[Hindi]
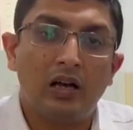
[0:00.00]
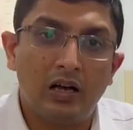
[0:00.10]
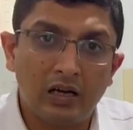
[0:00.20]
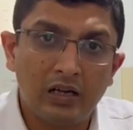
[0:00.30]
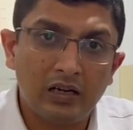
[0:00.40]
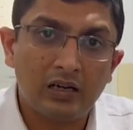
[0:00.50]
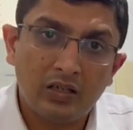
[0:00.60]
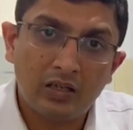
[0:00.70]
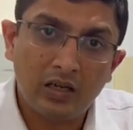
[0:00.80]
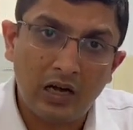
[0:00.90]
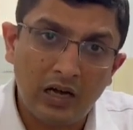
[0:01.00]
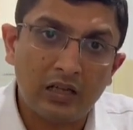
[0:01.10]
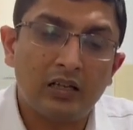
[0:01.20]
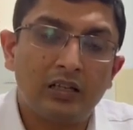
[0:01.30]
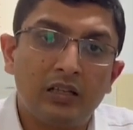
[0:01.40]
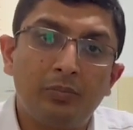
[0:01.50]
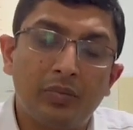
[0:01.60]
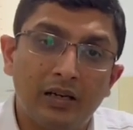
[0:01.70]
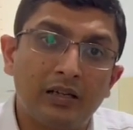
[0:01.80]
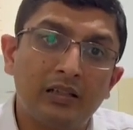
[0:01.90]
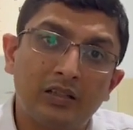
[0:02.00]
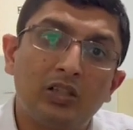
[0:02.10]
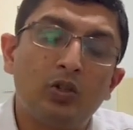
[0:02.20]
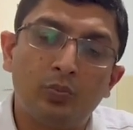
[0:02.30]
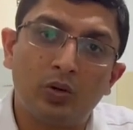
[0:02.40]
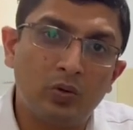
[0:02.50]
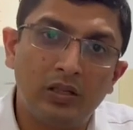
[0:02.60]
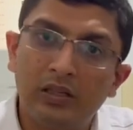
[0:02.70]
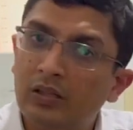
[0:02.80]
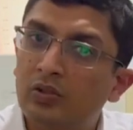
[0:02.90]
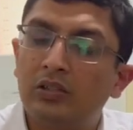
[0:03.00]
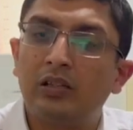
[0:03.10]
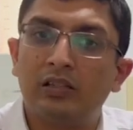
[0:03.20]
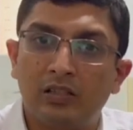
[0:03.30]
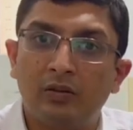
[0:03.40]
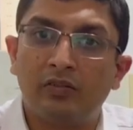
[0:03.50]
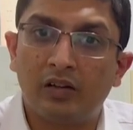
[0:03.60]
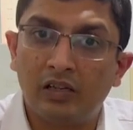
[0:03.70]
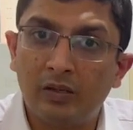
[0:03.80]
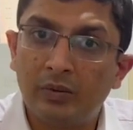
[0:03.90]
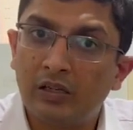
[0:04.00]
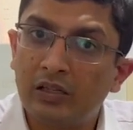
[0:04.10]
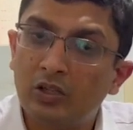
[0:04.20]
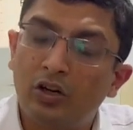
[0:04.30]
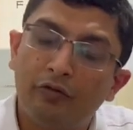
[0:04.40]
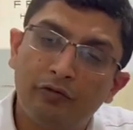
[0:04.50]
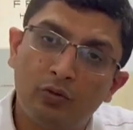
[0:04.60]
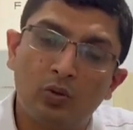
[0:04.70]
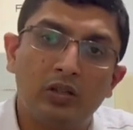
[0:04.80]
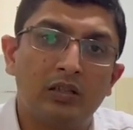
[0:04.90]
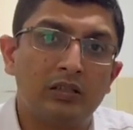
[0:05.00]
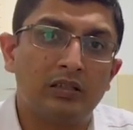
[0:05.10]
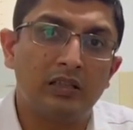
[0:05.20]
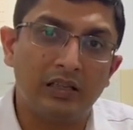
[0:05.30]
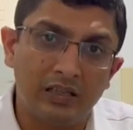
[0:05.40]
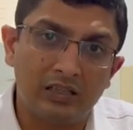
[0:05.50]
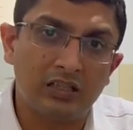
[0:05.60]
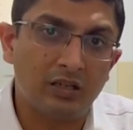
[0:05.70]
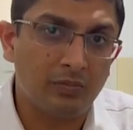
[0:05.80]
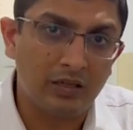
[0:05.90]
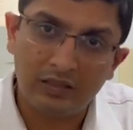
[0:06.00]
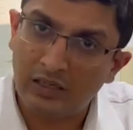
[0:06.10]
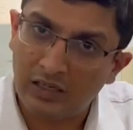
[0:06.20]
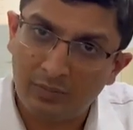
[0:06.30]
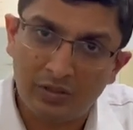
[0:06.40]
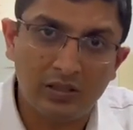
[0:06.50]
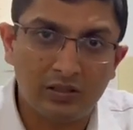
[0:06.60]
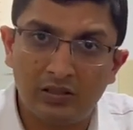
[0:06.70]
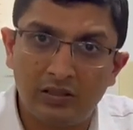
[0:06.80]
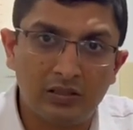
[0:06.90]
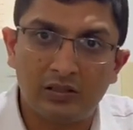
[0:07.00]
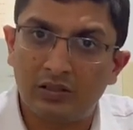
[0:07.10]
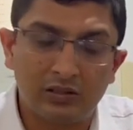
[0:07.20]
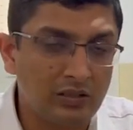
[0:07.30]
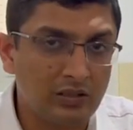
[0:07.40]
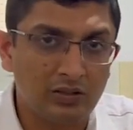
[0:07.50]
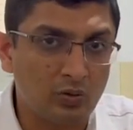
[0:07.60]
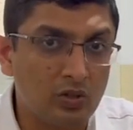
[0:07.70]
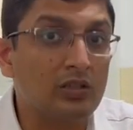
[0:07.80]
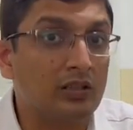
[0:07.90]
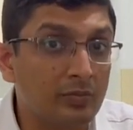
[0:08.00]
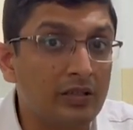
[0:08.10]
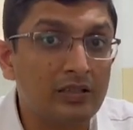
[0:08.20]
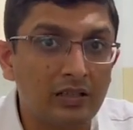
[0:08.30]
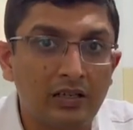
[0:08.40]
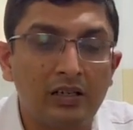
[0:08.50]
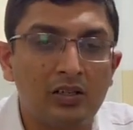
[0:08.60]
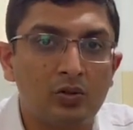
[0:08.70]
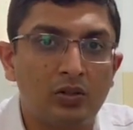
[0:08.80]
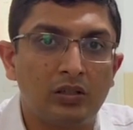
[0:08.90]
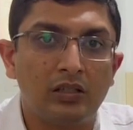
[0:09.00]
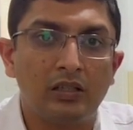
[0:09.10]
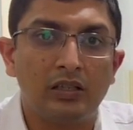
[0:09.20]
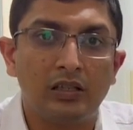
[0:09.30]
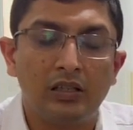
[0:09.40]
अगर आंख की पलक इतनी ऊपर उठी है कि उससे नज़र में फ़र्क नहीं पड़ रहा है तो हम फोर इयर्स की एज के बाद आराम से सर्जरी कर सकते हैं किस कोई जल्दबाजी करने की ज़रूरत नहीं है